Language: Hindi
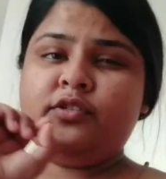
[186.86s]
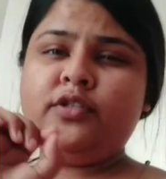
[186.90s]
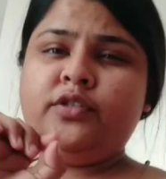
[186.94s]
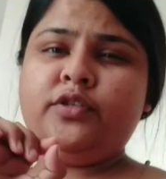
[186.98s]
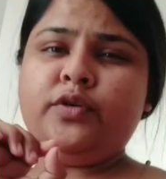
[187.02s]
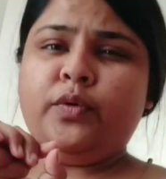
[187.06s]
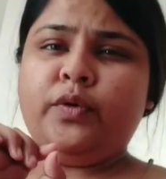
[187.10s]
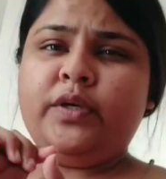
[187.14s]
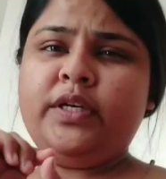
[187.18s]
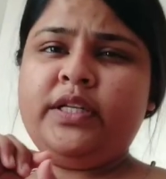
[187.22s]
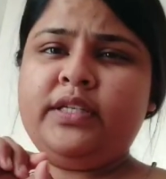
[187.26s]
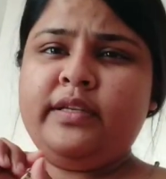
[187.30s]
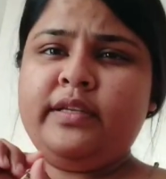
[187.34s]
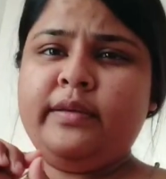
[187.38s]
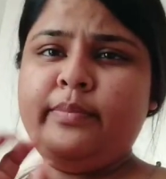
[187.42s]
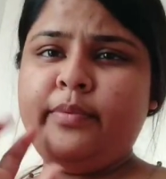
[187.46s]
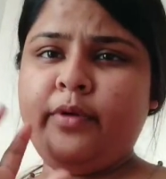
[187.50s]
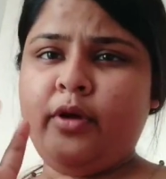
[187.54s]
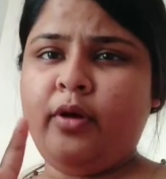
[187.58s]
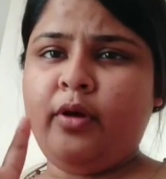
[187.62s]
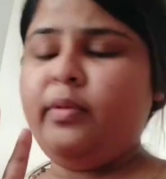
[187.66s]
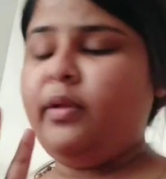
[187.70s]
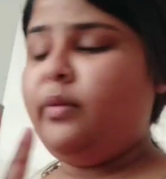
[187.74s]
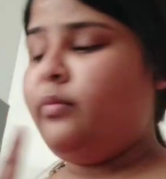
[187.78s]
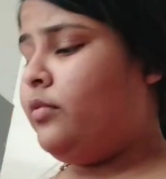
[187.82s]
छोटी सी
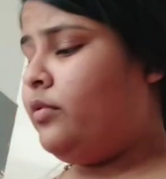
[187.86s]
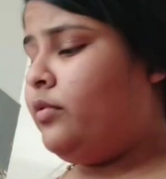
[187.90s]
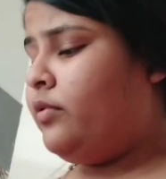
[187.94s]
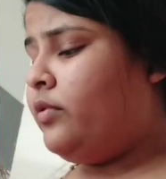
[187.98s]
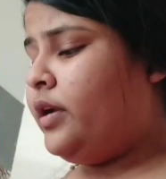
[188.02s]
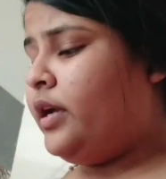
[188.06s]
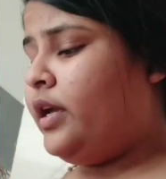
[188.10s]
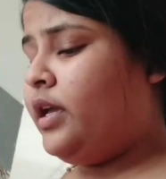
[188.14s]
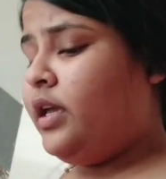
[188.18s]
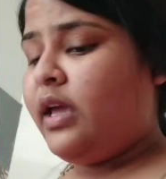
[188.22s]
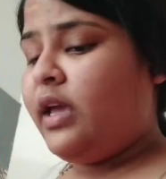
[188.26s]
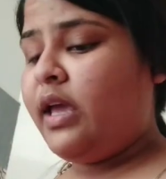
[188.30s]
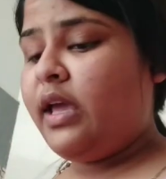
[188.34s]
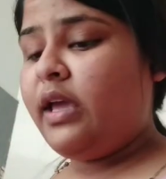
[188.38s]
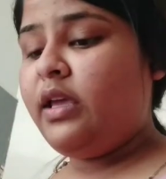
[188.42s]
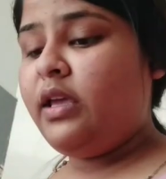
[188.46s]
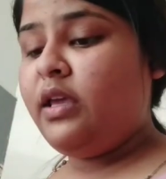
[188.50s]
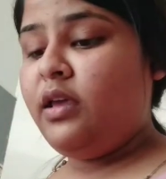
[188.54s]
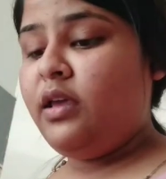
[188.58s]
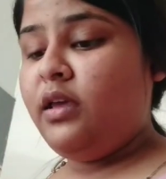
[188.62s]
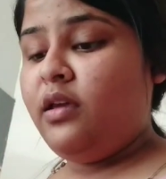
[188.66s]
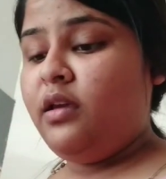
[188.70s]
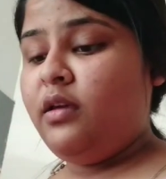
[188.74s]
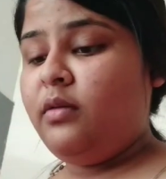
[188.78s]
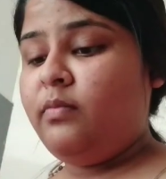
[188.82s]
प्रॉब्लम हो गई है
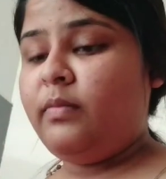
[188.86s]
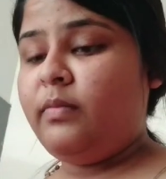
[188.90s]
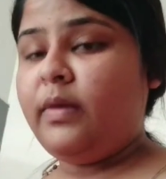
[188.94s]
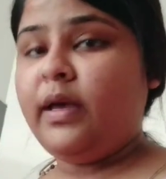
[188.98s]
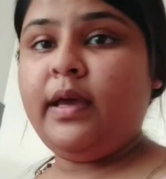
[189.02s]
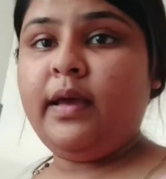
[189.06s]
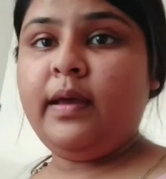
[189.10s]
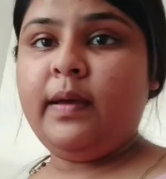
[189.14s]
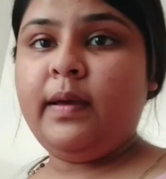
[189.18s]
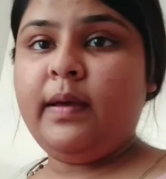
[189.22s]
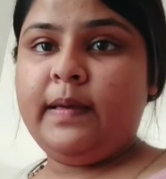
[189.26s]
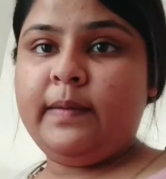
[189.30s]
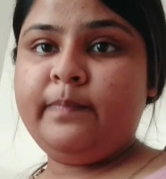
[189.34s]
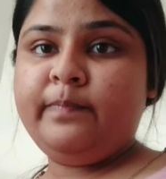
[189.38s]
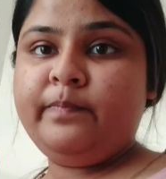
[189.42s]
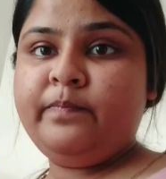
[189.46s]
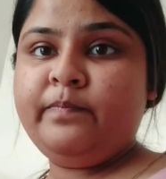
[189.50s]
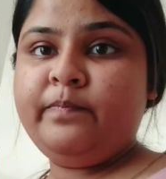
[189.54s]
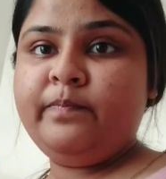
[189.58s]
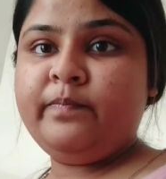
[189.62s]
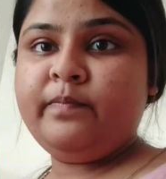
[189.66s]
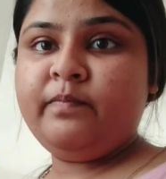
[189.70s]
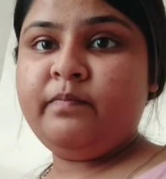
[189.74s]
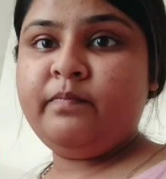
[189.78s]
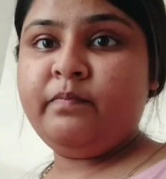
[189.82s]
कि मैं
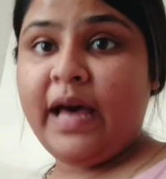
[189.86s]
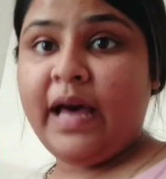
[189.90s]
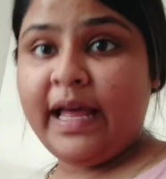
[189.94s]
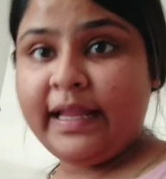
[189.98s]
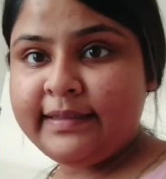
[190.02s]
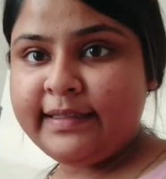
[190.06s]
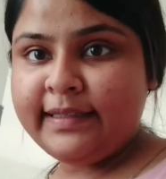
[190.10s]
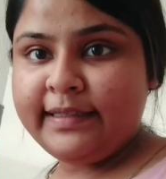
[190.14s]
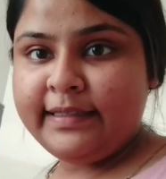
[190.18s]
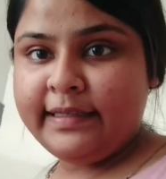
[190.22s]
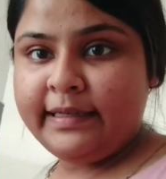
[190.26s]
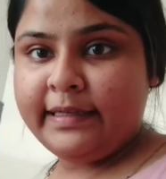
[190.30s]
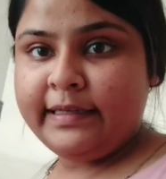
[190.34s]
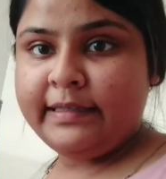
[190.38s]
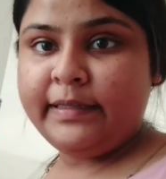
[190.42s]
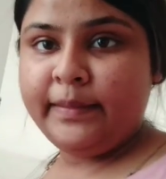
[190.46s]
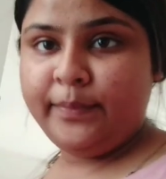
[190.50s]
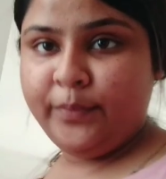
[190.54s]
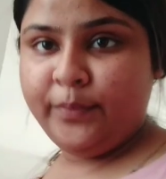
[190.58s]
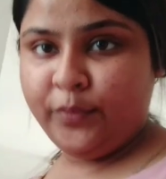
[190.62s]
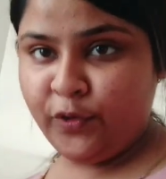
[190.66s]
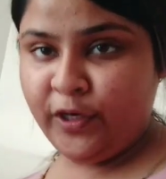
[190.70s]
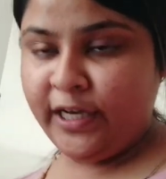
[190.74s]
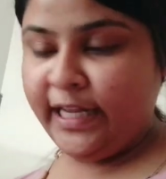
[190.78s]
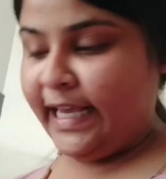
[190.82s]
बात करते करते
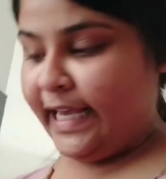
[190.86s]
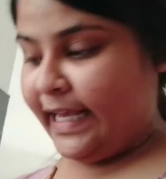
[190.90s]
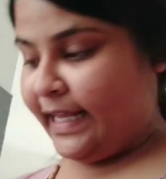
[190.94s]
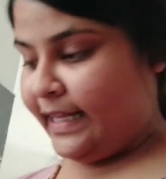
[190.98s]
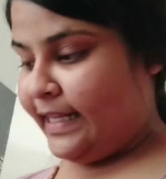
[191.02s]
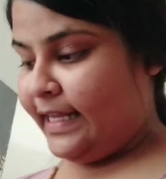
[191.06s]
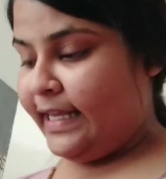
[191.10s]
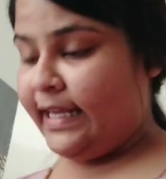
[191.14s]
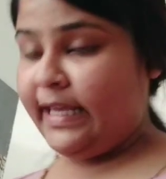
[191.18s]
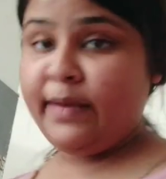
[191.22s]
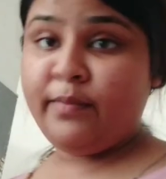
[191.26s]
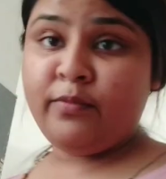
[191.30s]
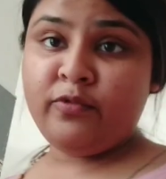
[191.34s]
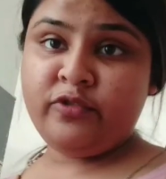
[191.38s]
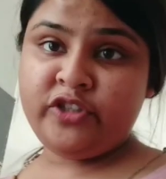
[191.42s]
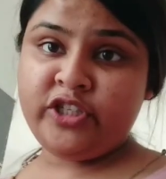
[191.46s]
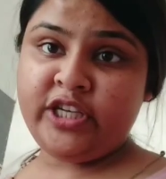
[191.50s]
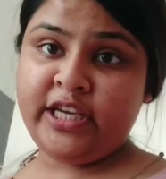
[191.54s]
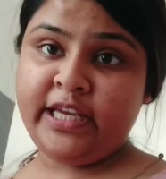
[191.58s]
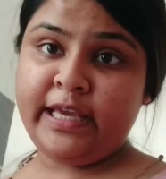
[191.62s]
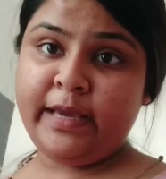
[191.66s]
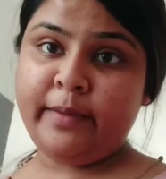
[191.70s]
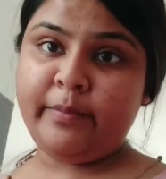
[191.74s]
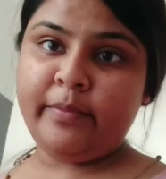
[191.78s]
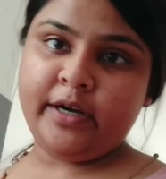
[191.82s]
भूल गई थी कि मुझे
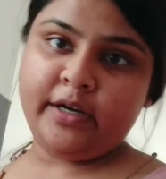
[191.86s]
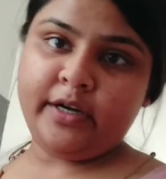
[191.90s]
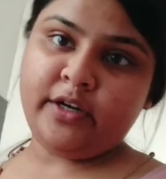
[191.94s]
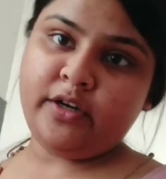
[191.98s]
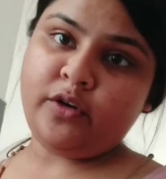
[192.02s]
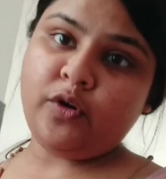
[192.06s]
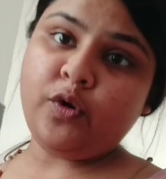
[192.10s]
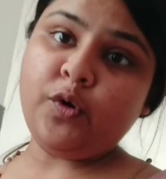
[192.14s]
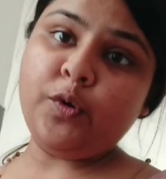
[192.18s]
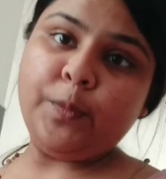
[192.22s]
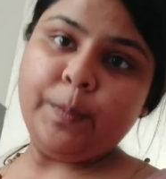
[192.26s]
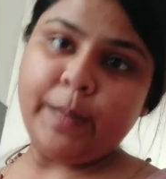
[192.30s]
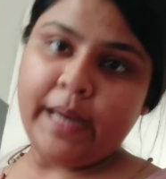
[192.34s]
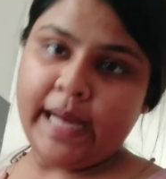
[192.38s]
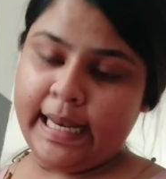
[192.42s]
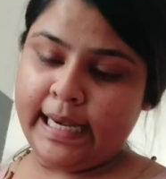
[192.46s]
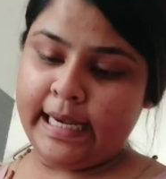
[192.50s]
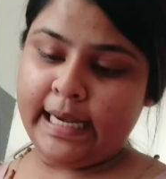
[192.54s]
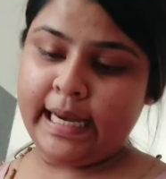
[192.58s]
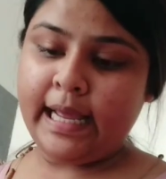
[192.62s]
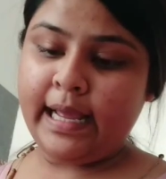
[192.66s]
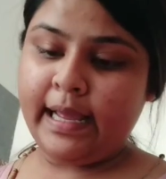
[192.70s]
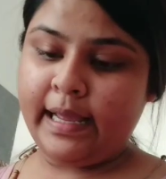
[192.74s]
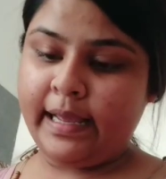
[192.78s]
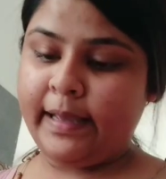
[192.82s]
ये मटर को
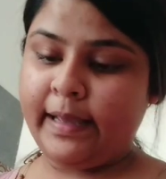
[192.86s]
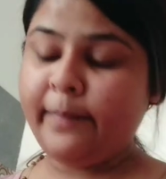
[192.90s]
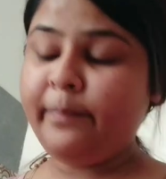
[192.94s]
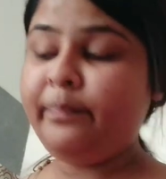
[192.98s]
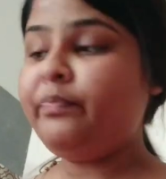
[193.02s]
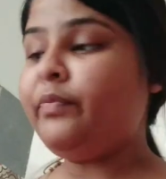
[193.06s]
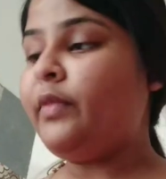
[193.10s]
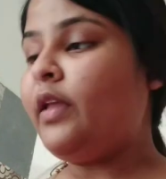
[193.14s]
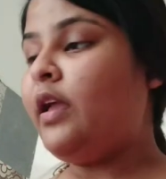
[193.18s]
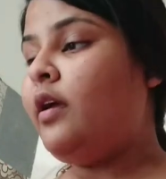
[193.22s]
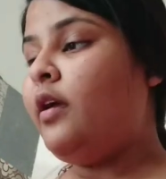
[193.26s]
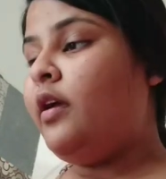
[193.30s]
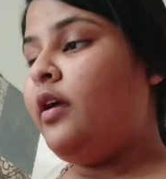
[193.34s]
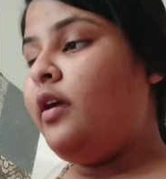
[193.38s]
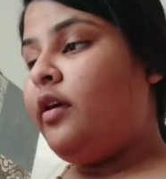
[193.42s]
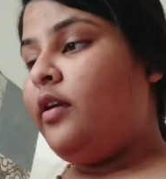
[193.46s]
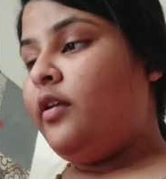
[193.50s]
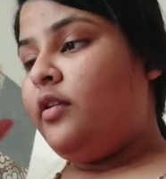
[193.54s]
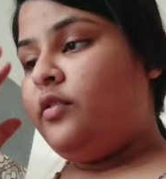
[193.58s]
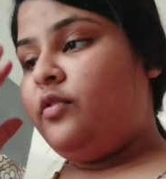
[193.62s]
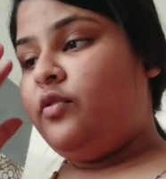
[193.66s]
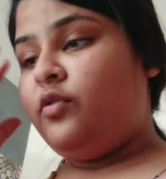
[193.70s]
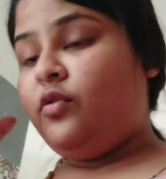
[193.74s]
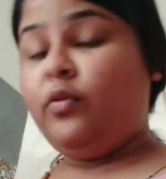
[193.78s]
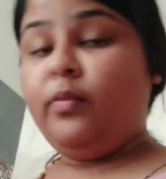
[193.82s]
उबालना है
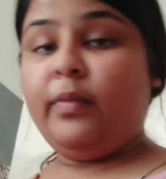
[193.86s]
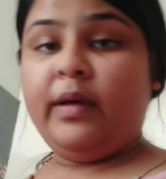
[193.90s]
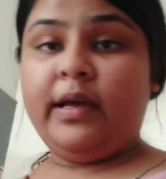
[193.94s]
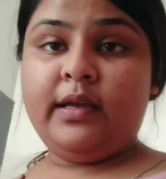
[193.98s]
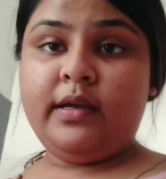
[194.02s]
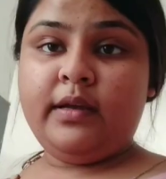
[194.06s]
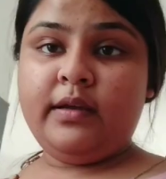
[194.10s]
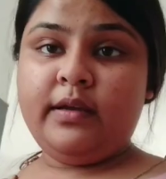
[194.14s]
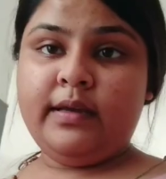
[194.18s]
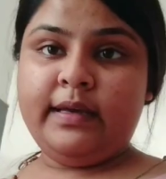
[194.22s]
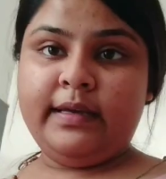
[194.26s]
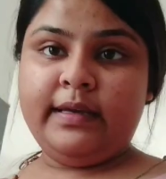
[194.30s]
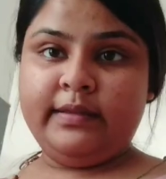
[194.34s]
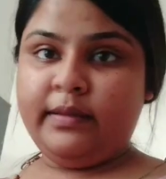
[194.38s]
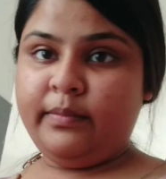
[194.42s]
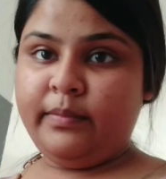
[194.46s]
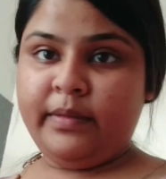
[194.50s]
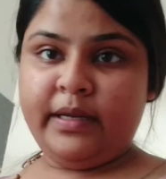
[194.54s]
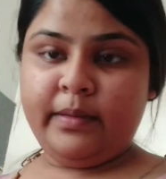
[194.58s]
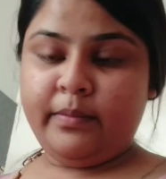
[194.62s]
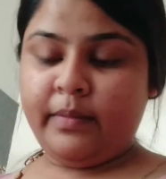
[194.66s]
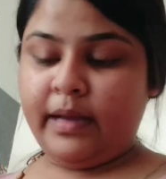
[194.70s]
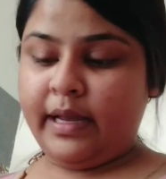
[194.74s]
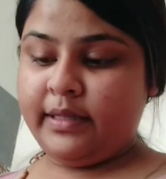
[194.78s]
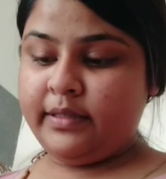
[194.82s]
तो मैं एकदम
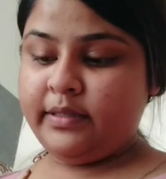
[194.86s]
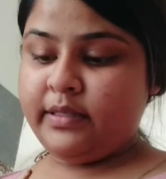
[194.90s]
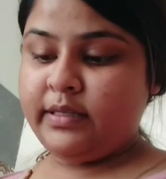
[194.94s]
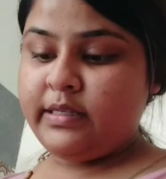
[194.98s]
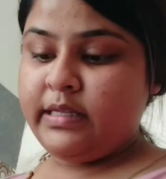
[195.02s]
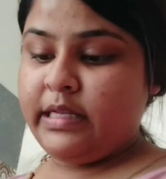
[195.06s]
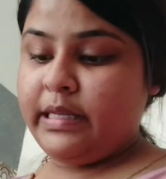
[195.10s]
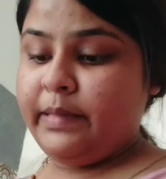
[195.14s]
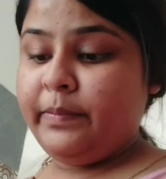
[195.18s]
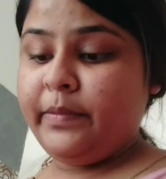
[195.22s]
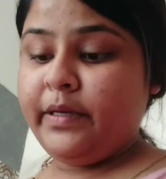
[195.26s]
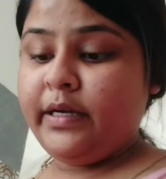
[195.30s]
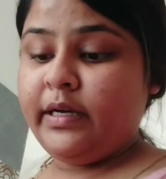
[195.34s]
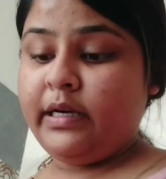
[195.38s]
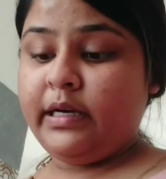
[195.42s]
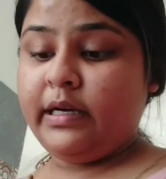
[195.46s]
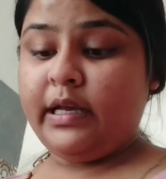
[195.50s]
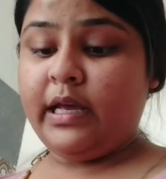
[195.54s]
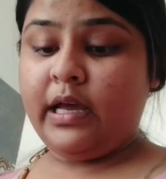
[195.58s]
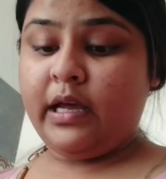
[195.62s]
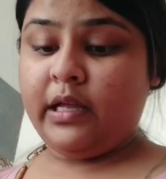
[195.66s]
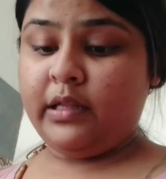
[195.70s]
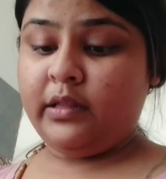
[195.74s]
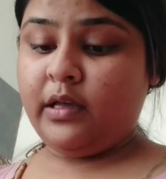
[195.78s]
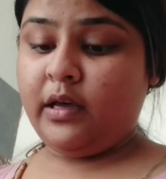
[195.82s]
मेरे माइंड से स्लिप कर
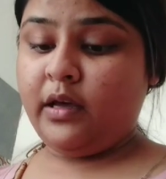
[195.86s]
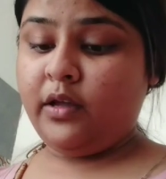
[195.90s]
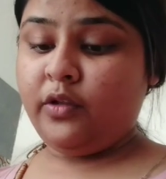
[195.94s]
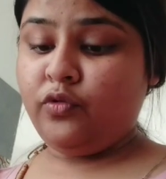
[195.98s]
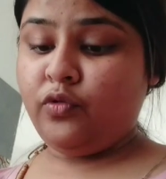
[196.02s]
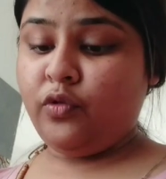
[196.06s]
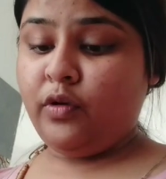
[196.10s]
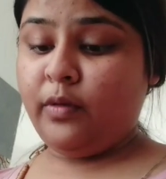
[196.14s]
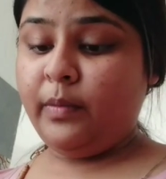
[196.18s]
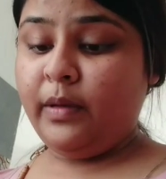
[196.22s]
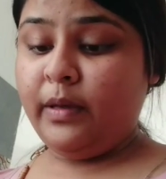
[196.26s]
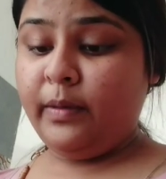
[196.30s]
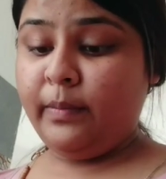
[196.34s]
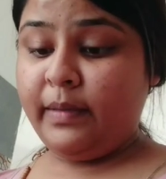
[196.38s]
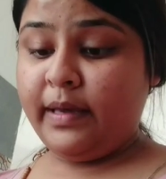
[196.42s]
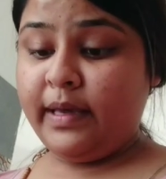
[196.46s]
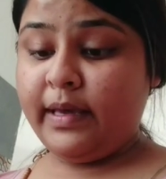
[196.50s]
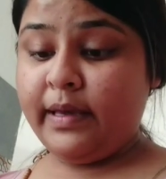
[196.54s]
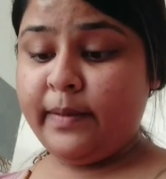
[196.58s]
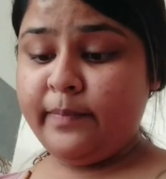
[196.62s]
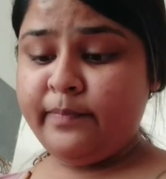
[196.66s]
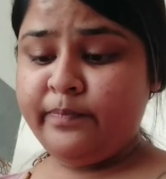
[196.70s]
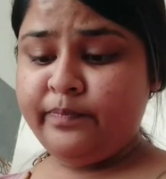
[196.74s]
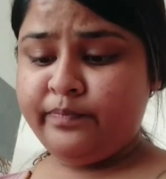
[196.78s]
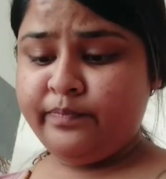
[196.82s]
गया था तो अभी
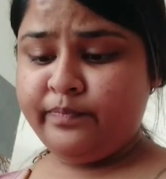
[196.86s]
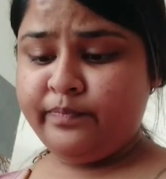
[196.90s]
मैं